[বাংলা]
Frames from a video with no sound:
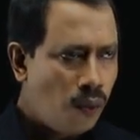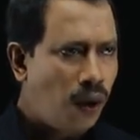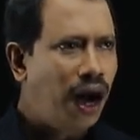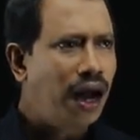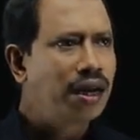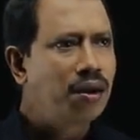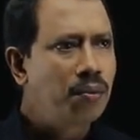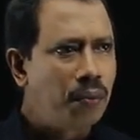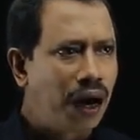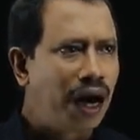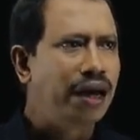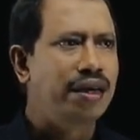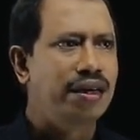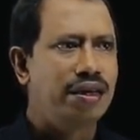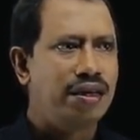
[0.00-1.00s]
ওয়ান
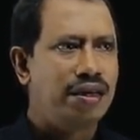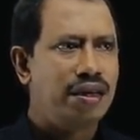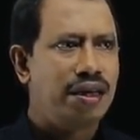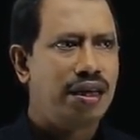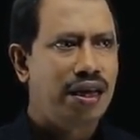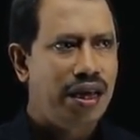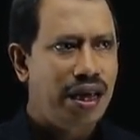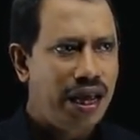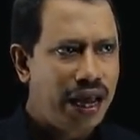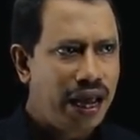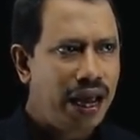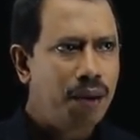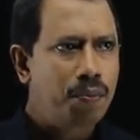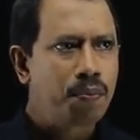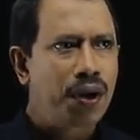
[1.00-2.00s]
বাই এ
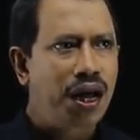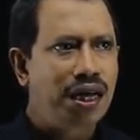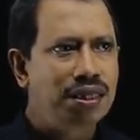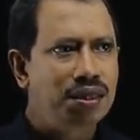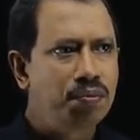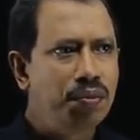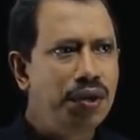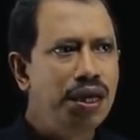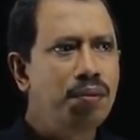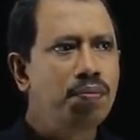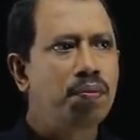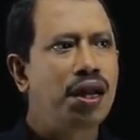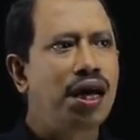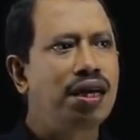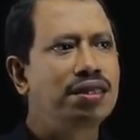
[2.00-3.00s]
প্লাস বি
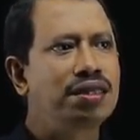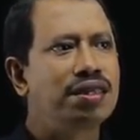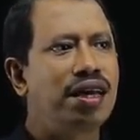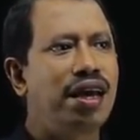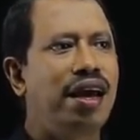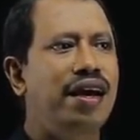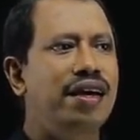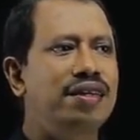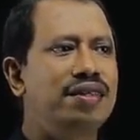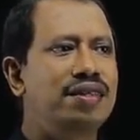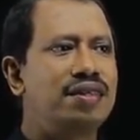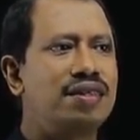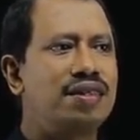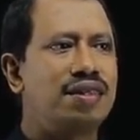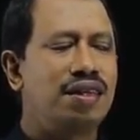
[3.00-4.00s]
প্লাস এক্স
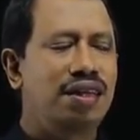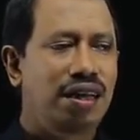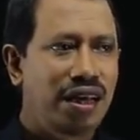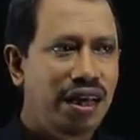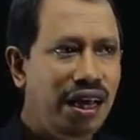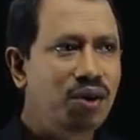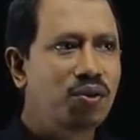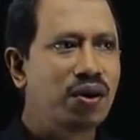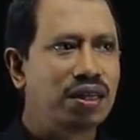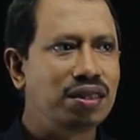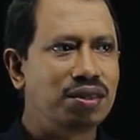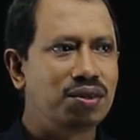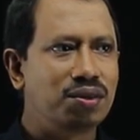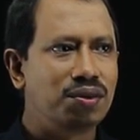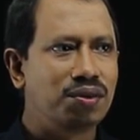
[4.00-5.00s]

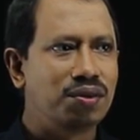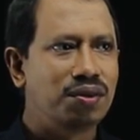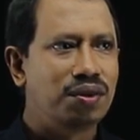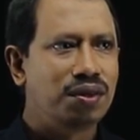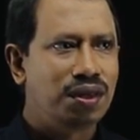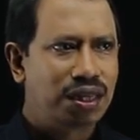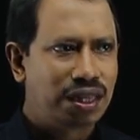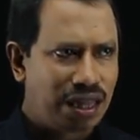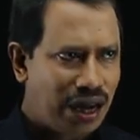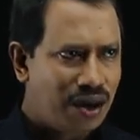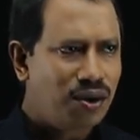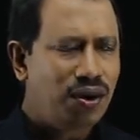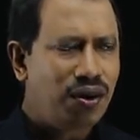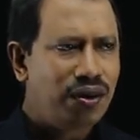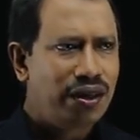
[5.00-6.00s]
ইকুয়ালস টু
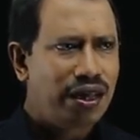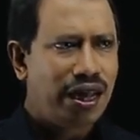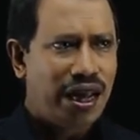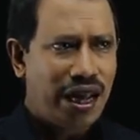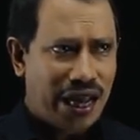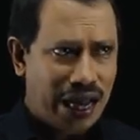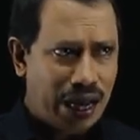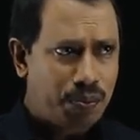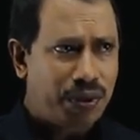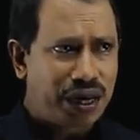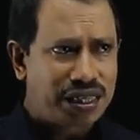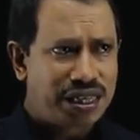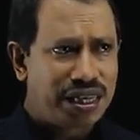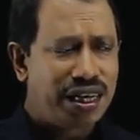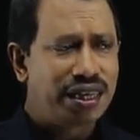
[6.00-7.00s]
দেখো এ
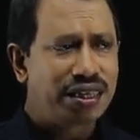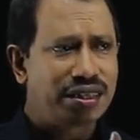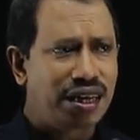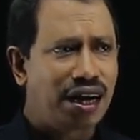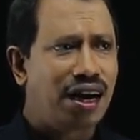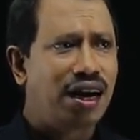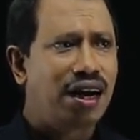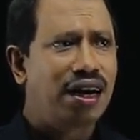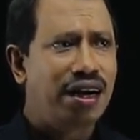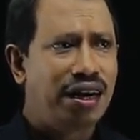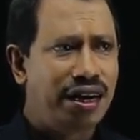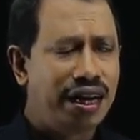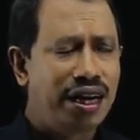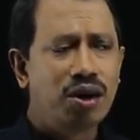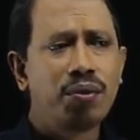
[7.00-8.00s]
পাশের যা
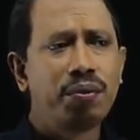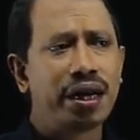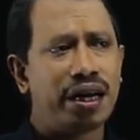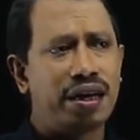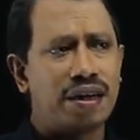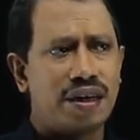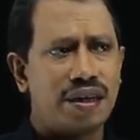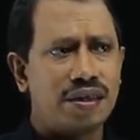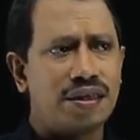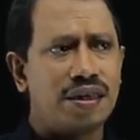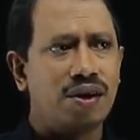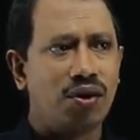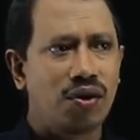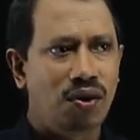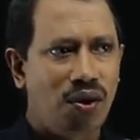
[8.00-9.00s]
ডিনোমিনেটারে
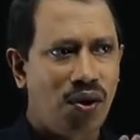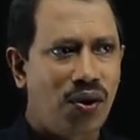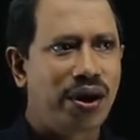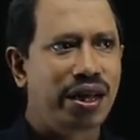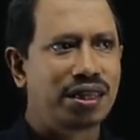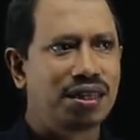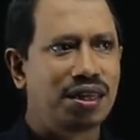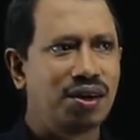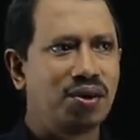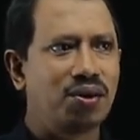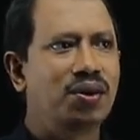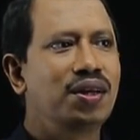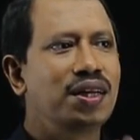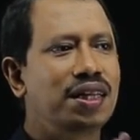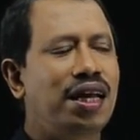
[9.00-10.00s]
ছিল হরে ছিল
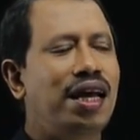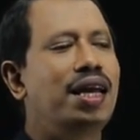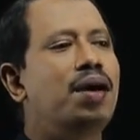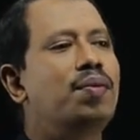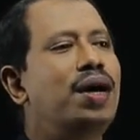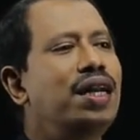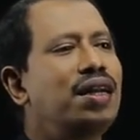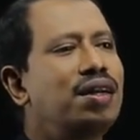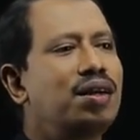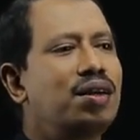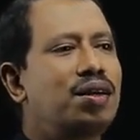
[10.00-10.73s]
তাই আবার